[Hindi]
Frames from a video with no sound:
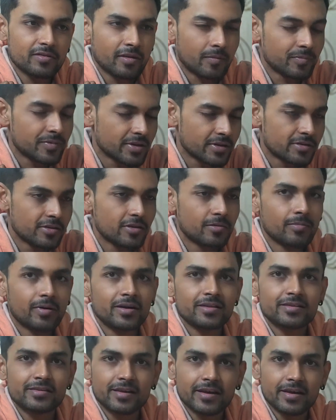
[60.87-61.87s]
सबसे अच्छी
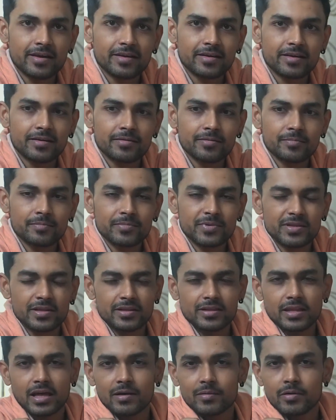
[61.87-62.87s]
बात यह है कि
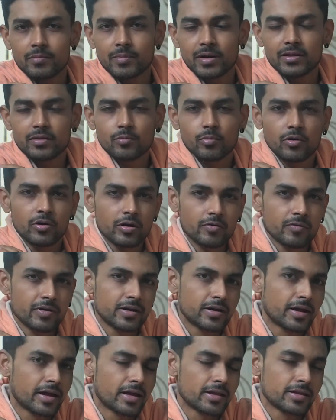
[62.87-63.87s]
जितना भी मैंने बॉडी
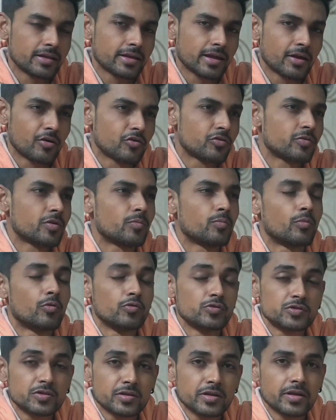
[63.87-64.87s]
वेट गेन किया है उसमें
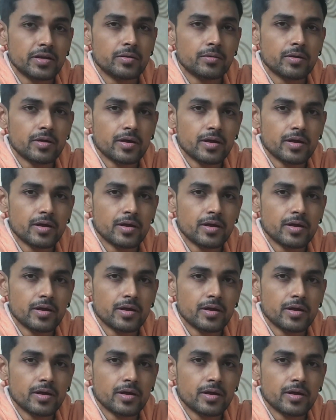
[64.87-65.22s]
मोस्टली